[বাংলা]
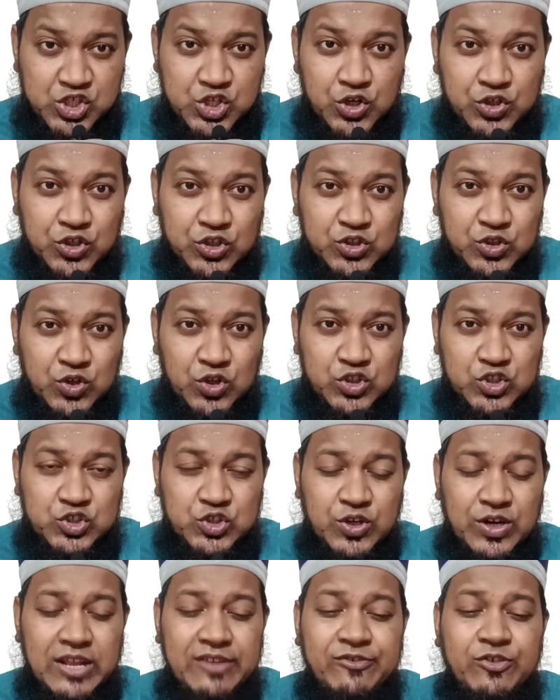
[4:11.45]
ছোট দুরুদ
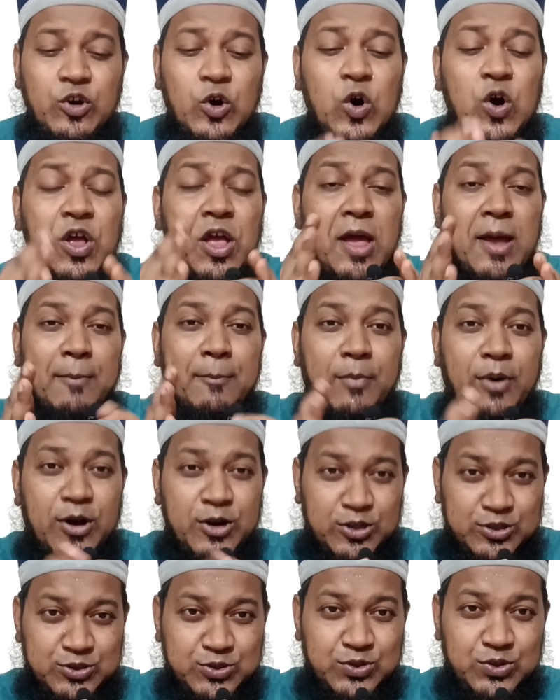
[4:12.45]
শরীফ হোক
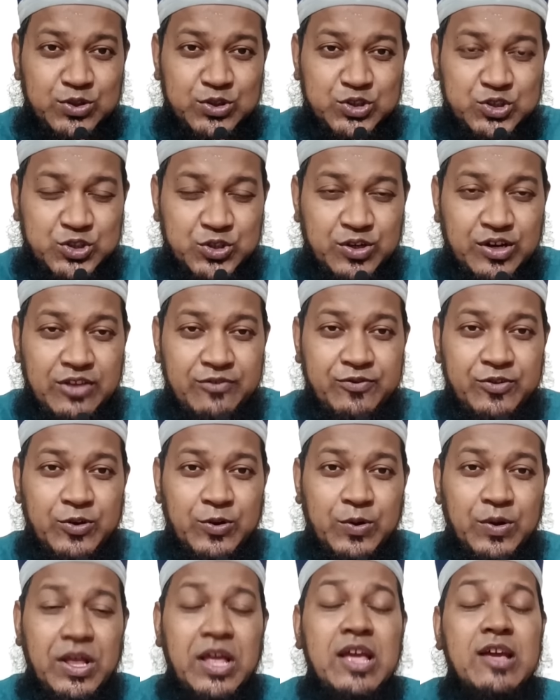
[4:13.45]
বড় দুরুদ শরীফ
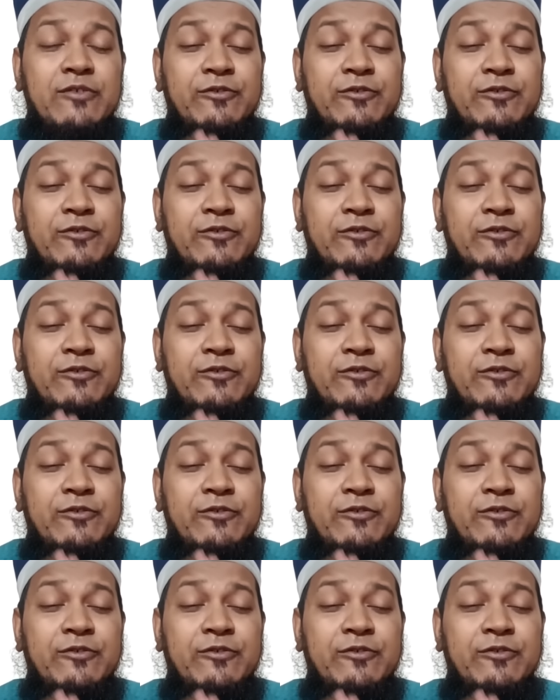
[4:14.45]
হোক